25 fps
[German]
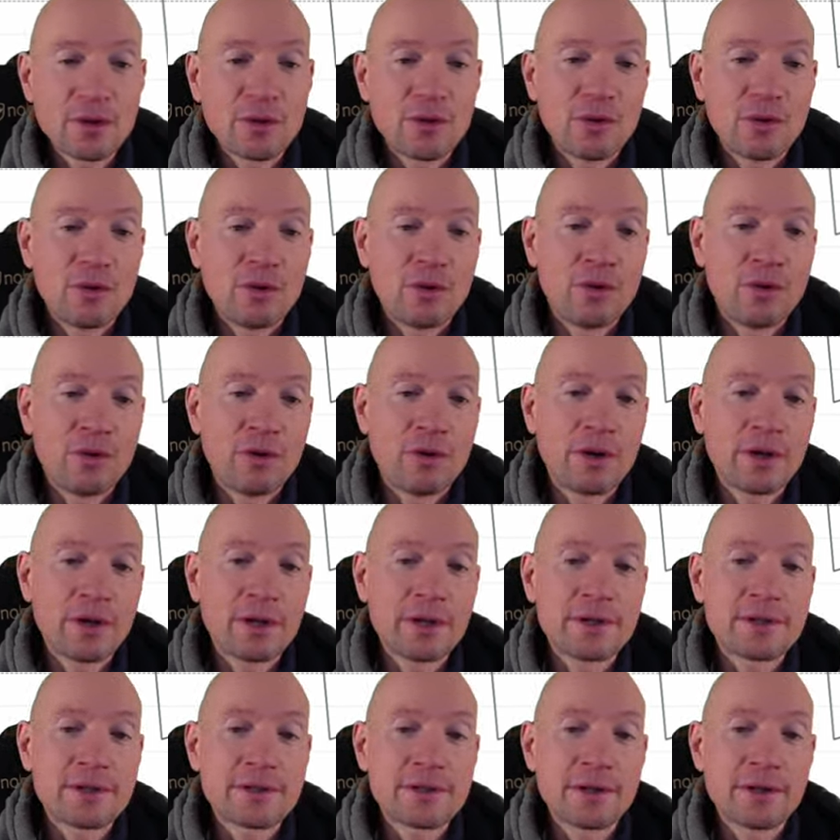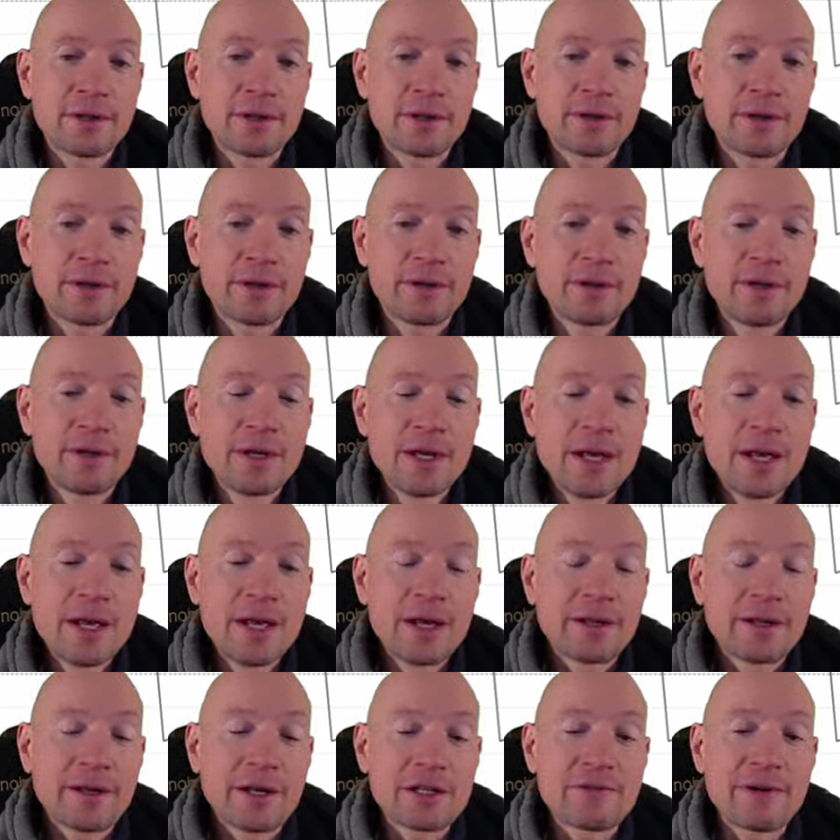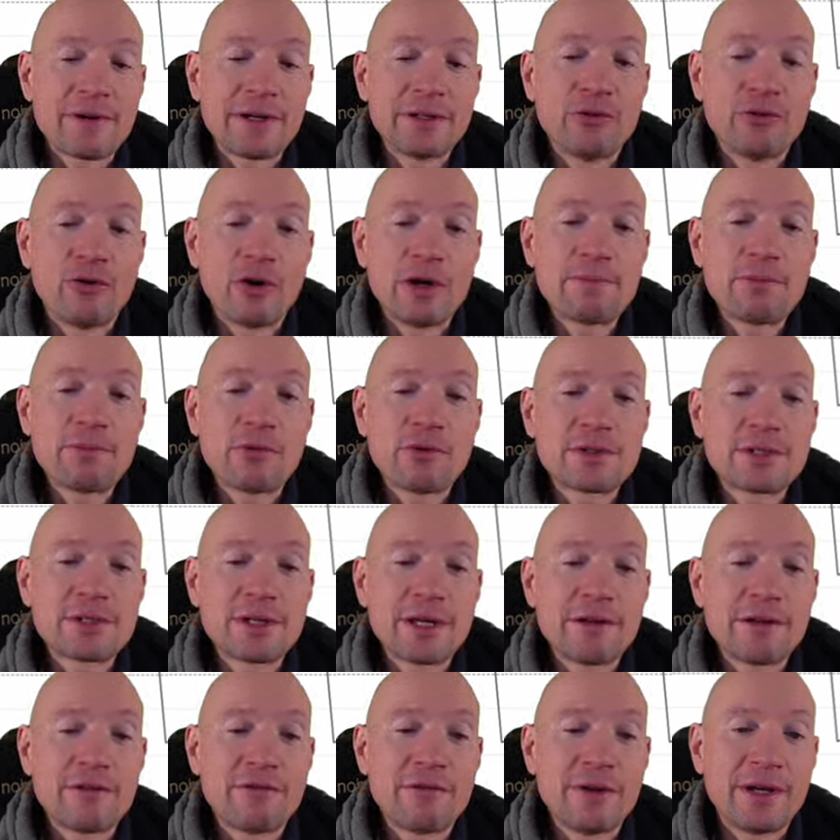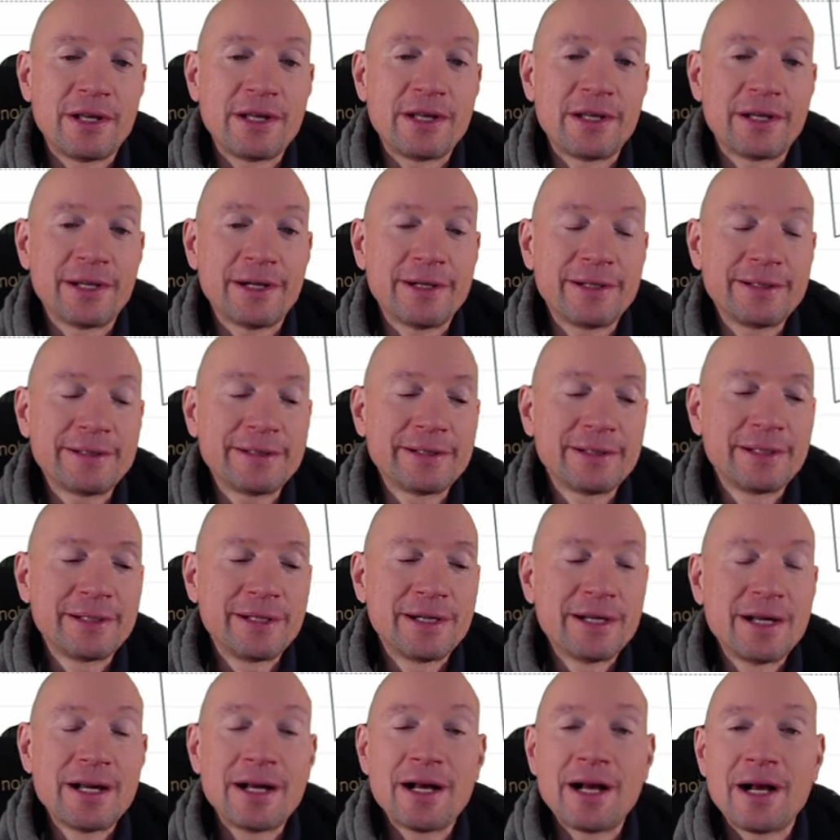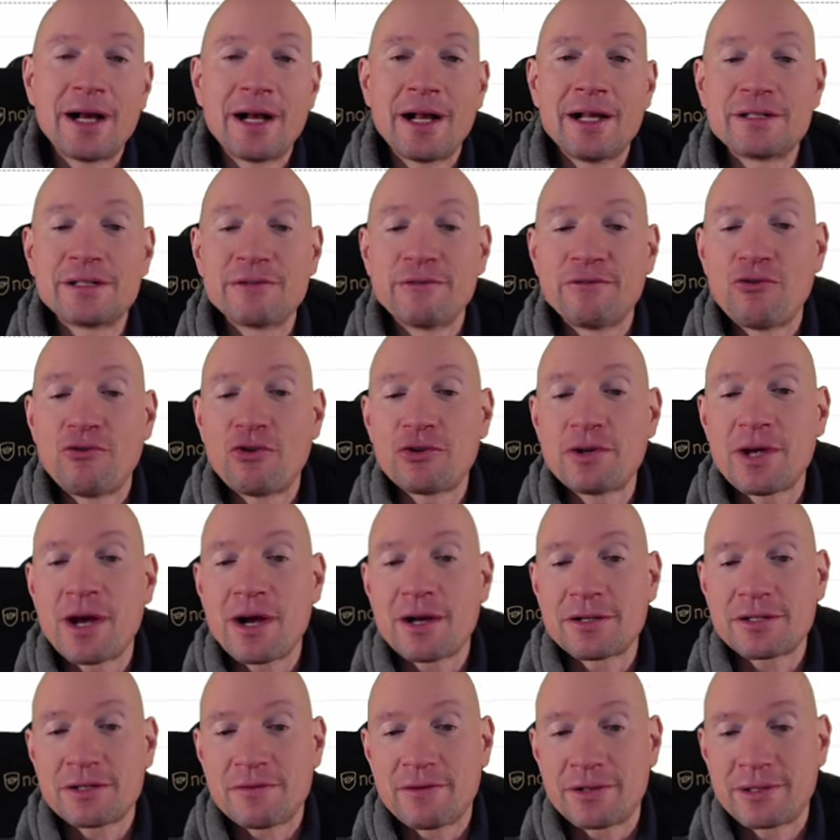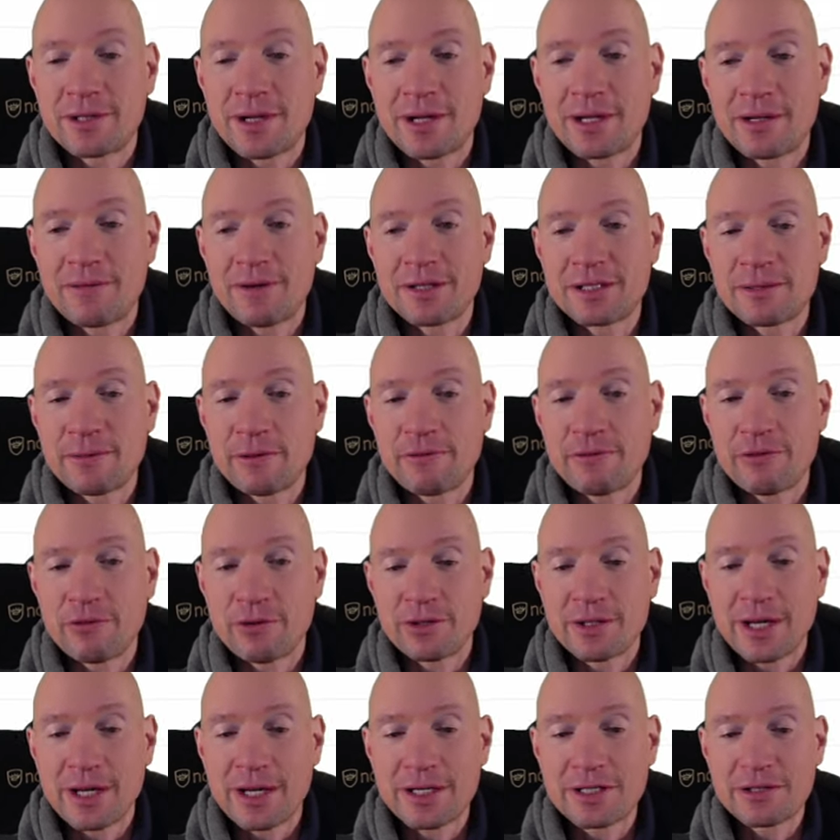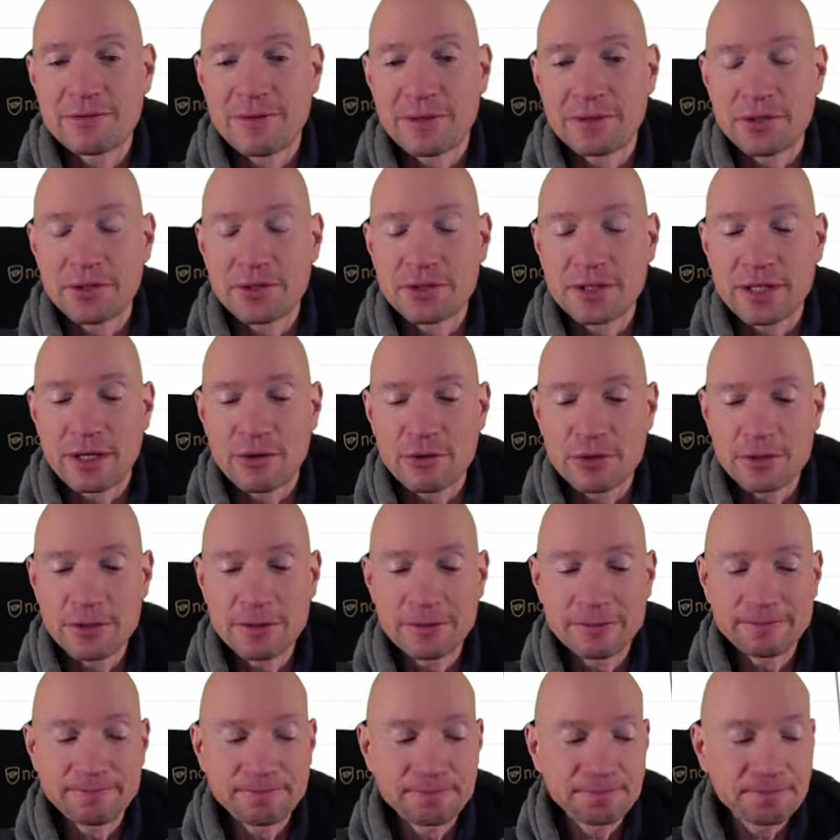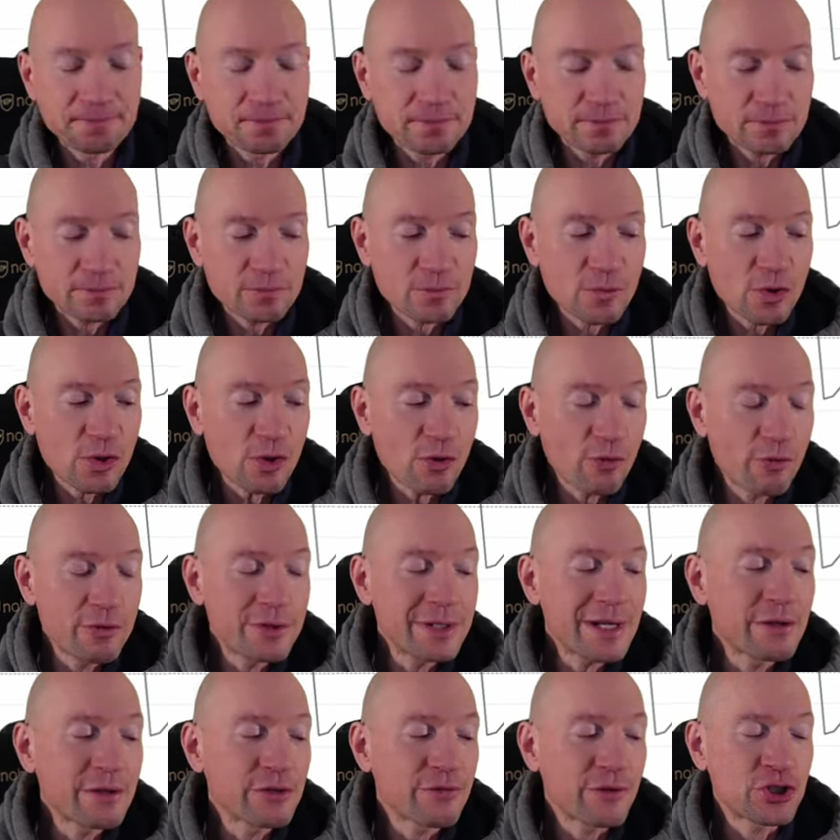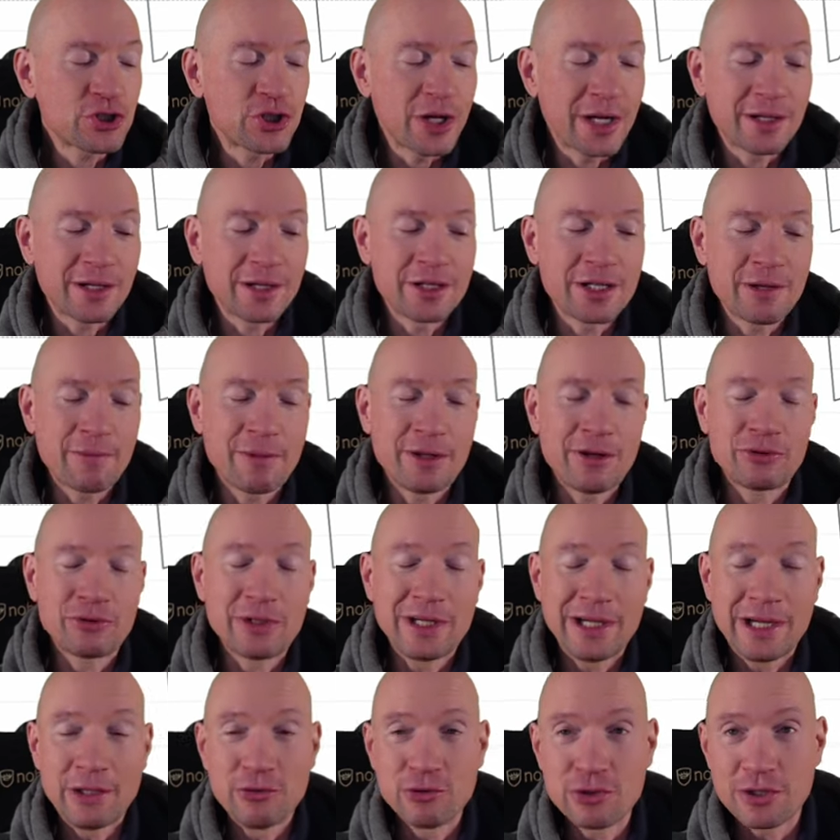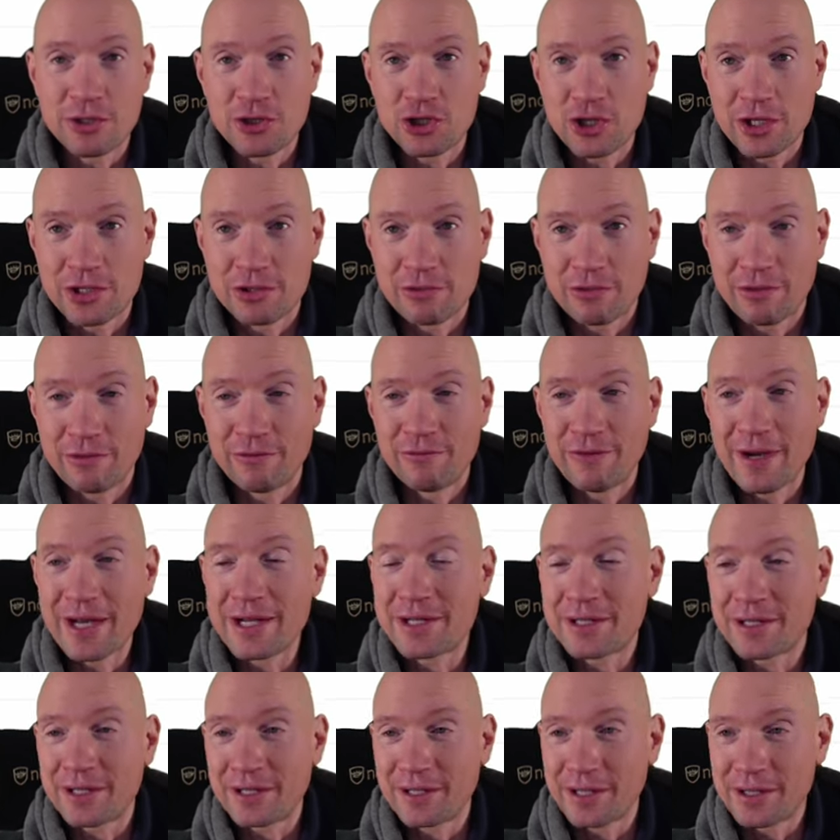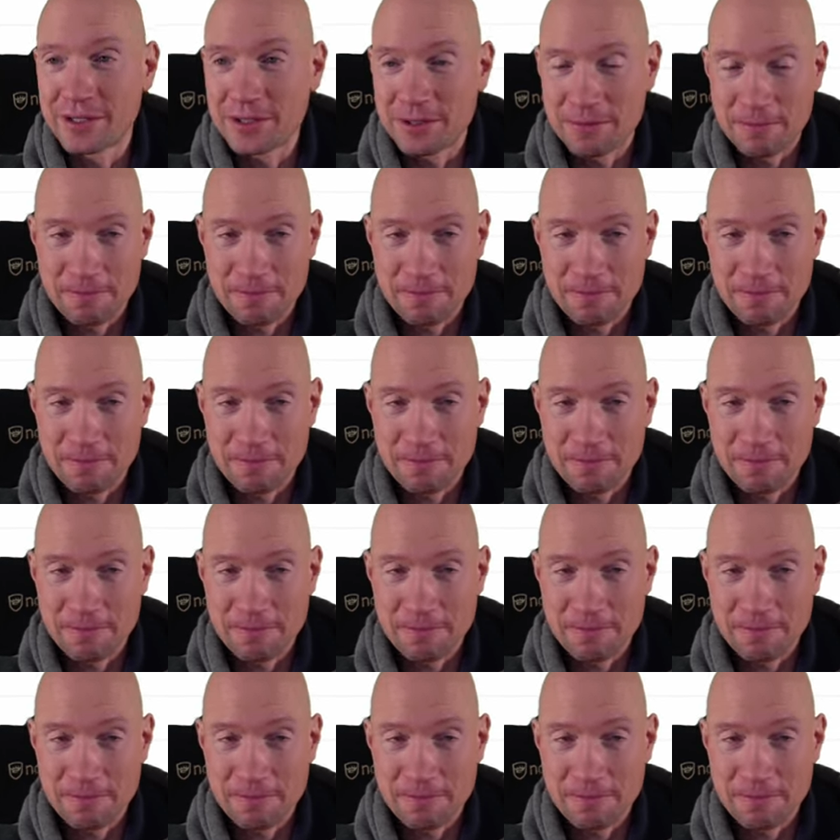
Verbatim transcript: und äh, das waren 9% weniger als im Vorjahresquartal, da waren es nämlich 423.000. Und selbstverständlich hat man auch die Analystenschätzungen weit gerissen.